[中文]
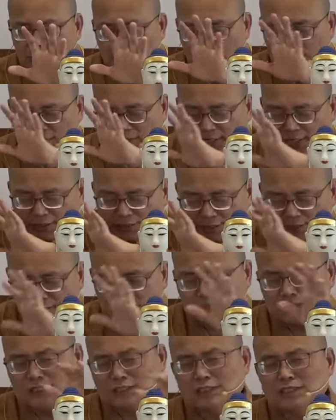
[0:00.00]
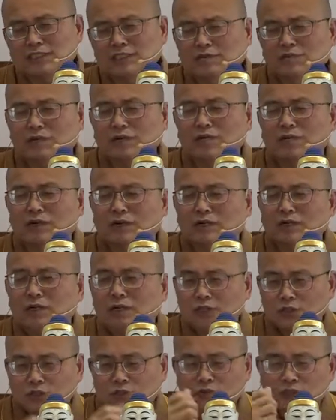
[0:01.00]
然后要看自己心情的变化。
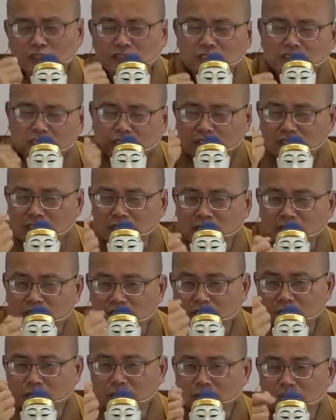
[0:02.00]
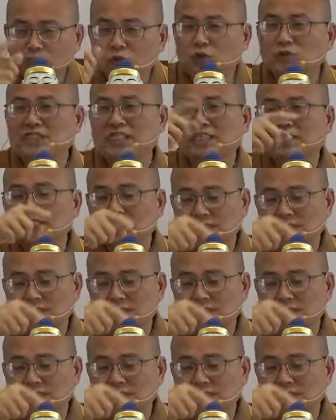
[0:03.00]
重点是这个身心、受想